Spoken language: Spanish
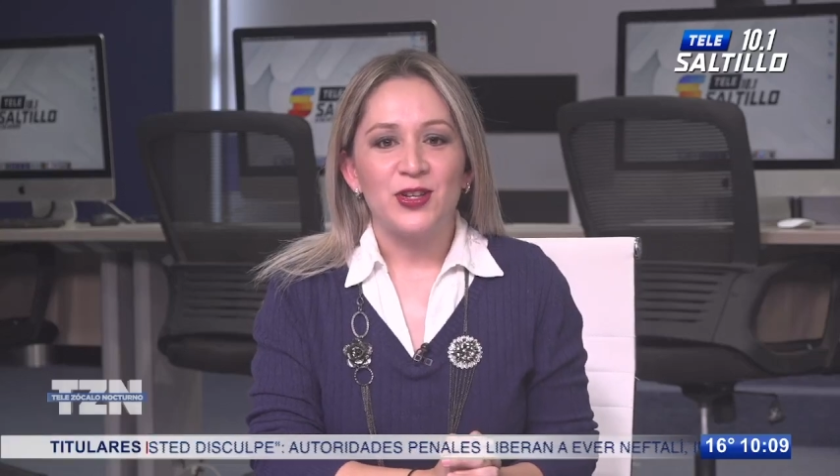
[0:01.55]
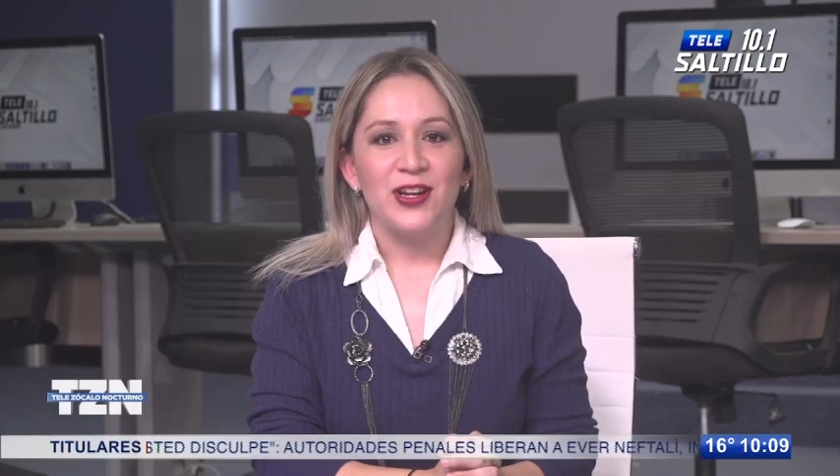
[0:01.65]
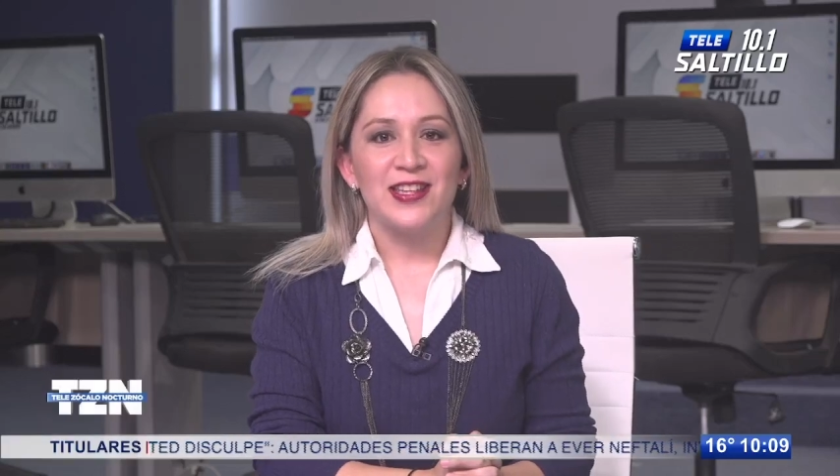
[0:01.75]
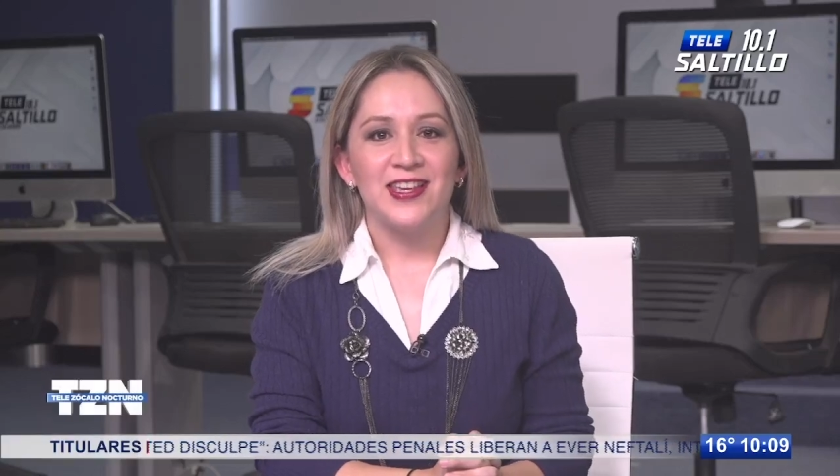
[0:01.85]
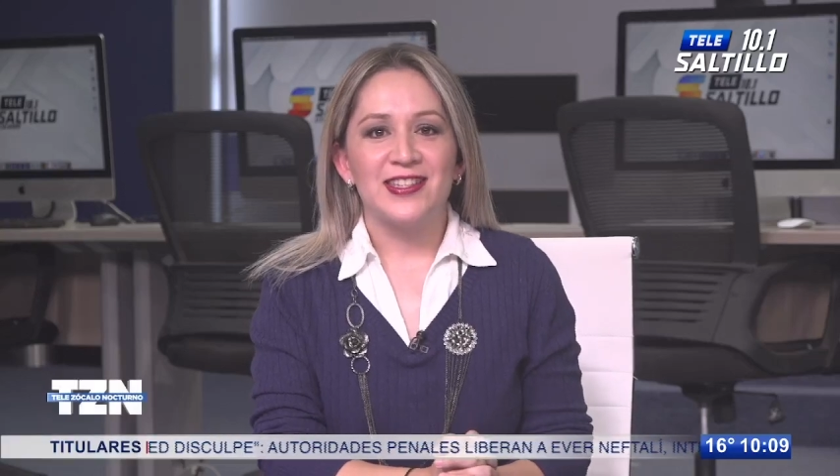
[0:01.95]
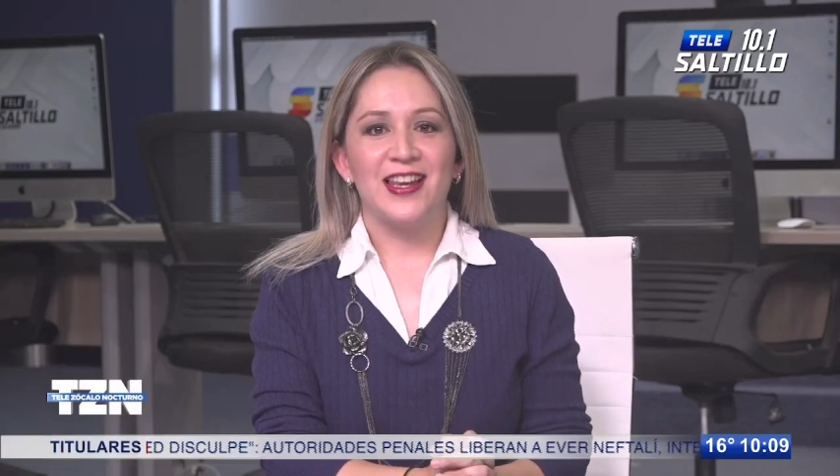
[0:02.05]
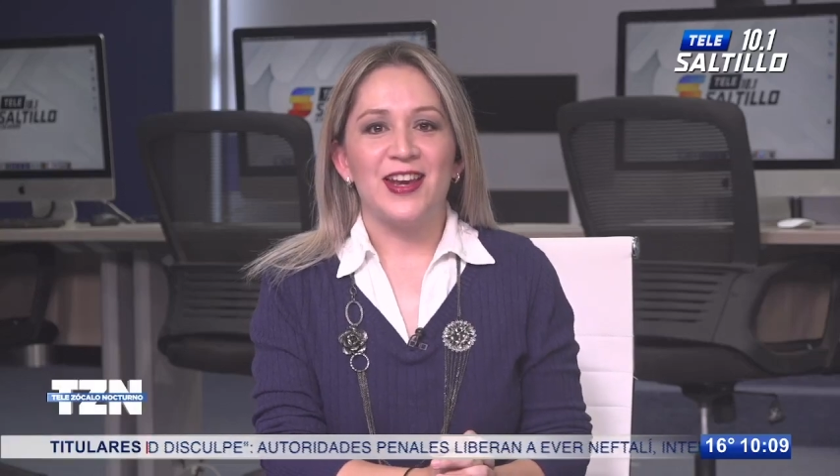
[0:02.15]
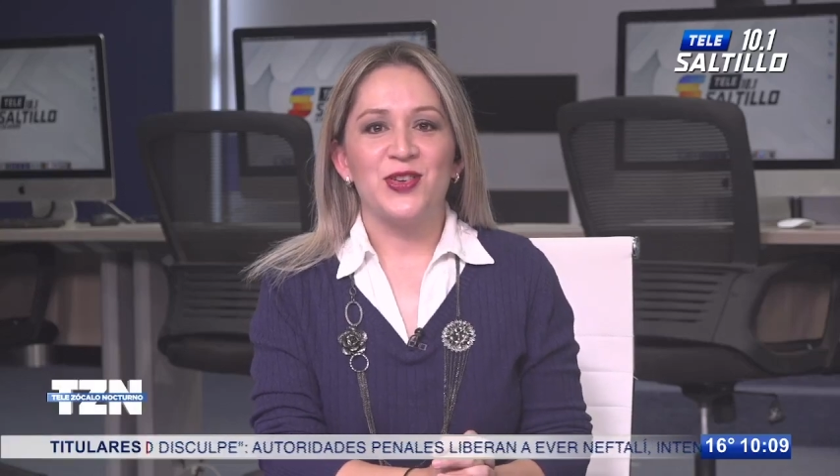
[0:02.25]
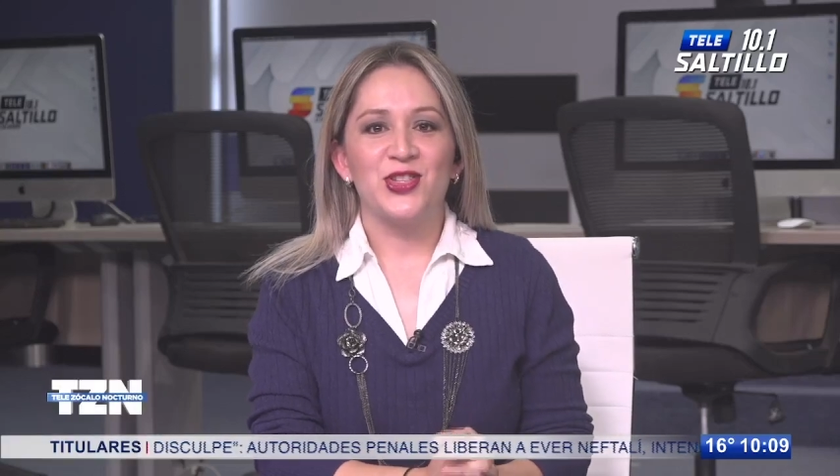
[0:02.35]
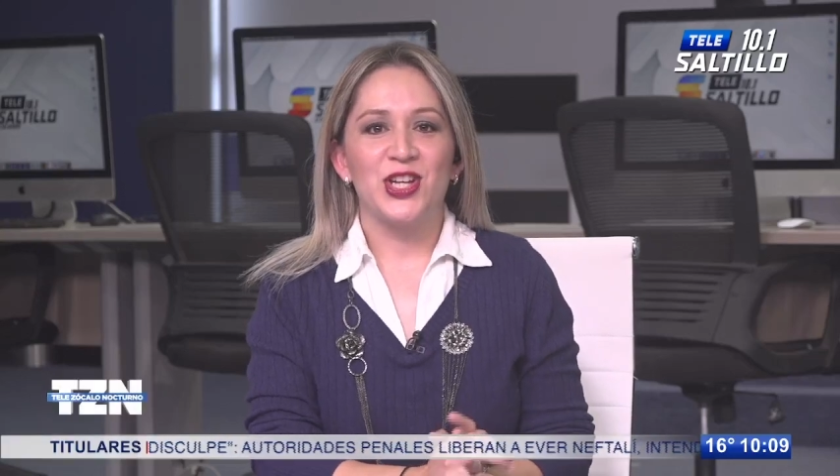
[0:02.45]
Son las 10 de
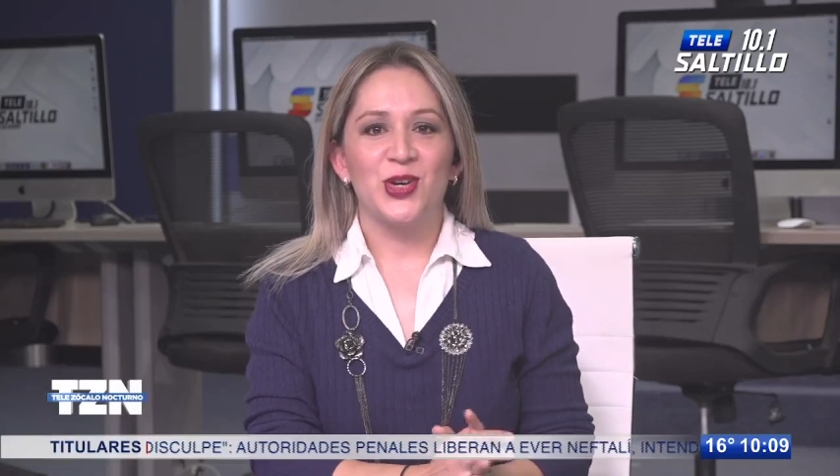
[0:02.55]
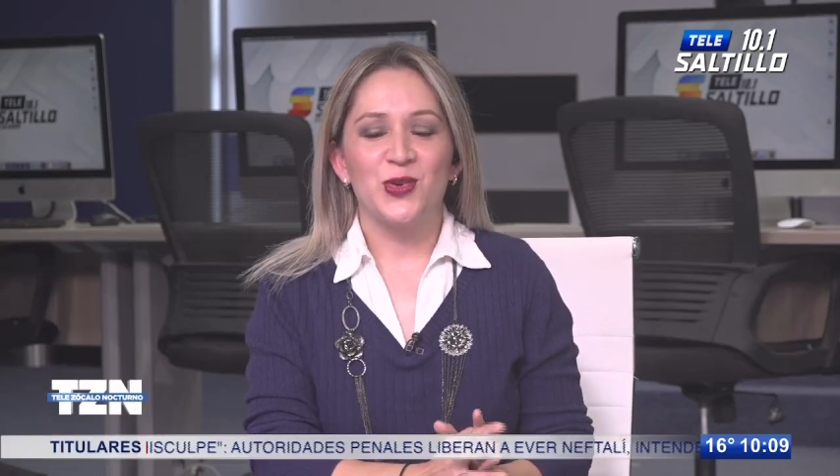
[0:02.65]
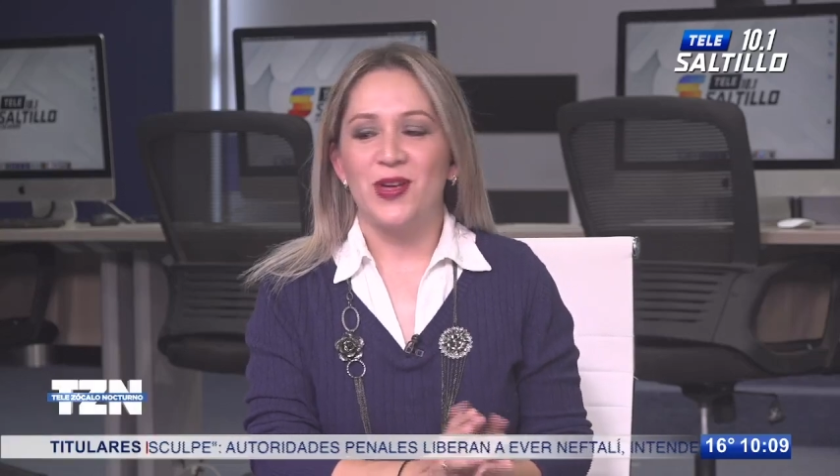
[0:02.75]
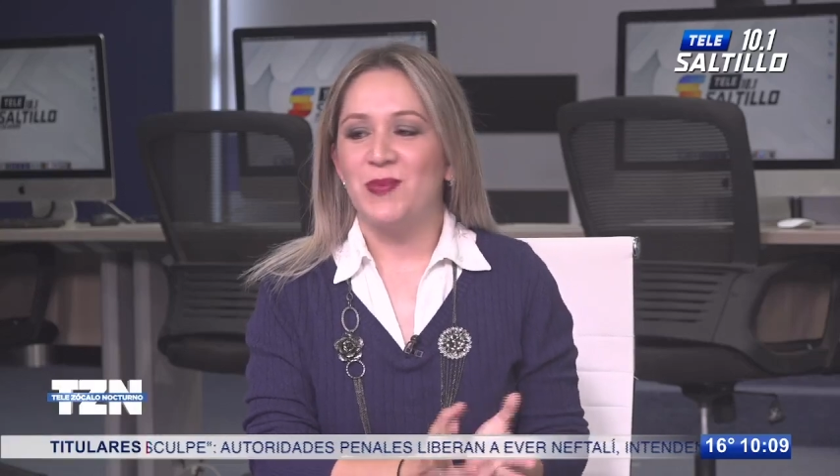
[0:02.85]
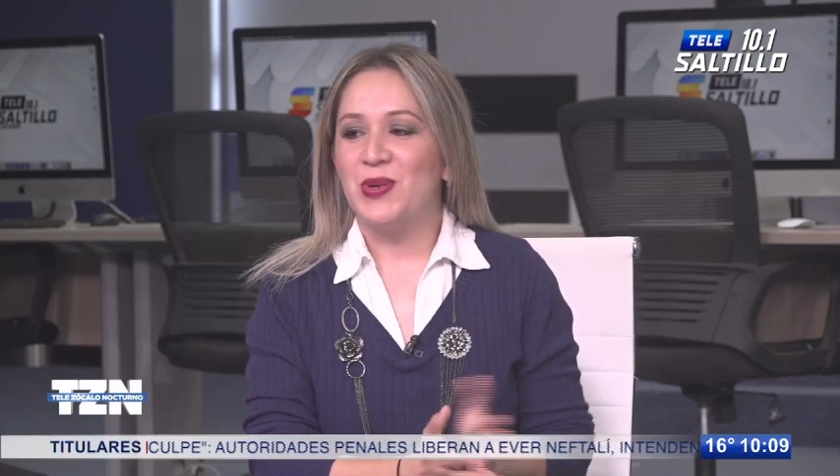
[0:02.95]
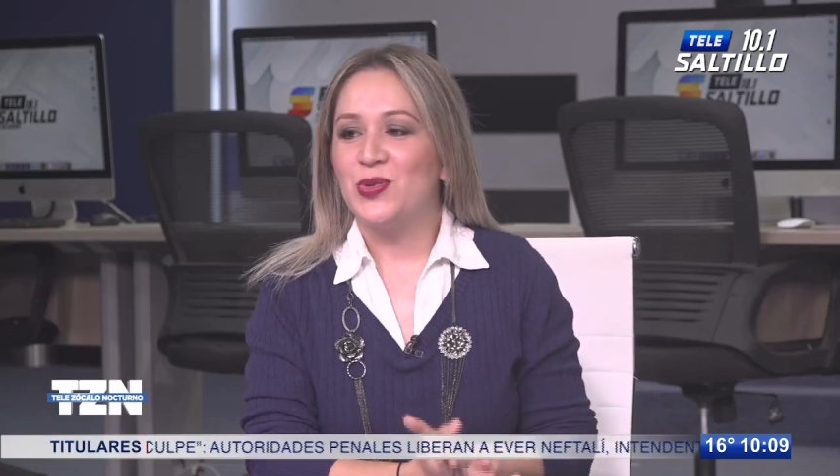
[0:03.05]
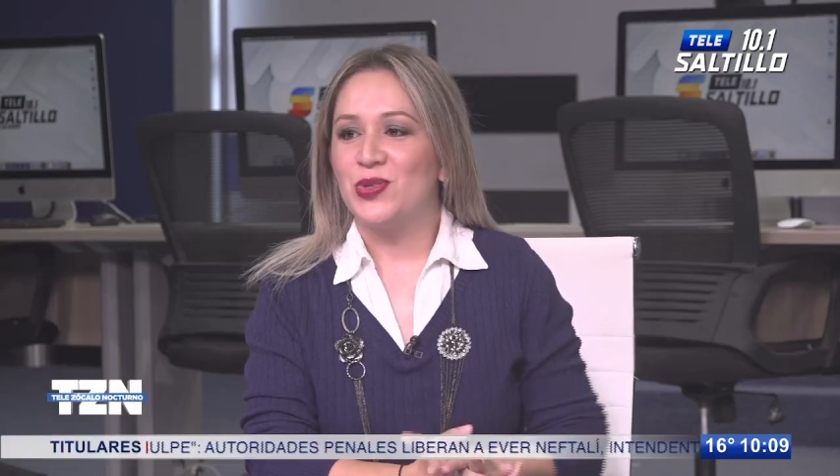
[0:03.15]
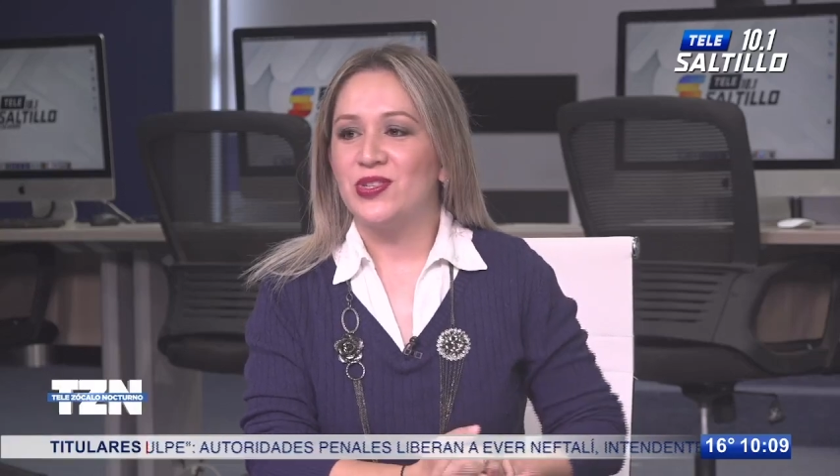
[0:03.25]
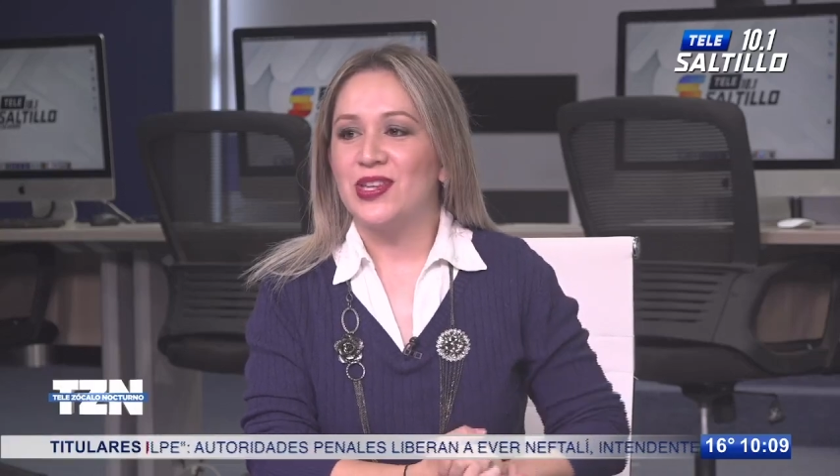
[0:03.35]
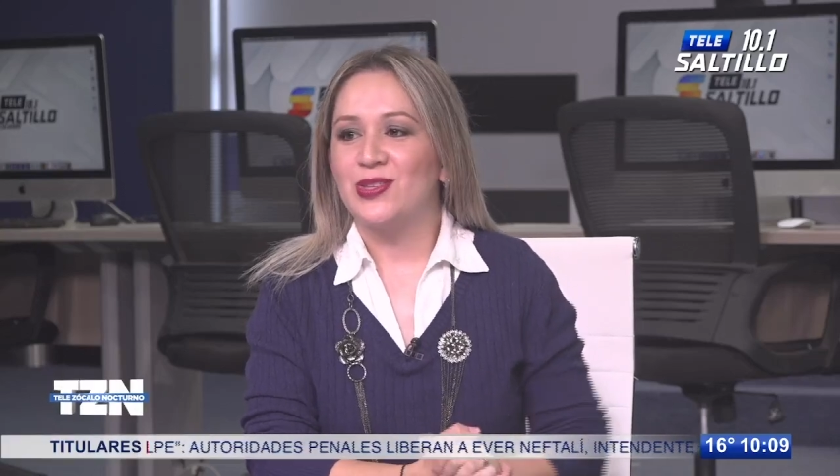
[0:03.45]
la noche con 9 minutos,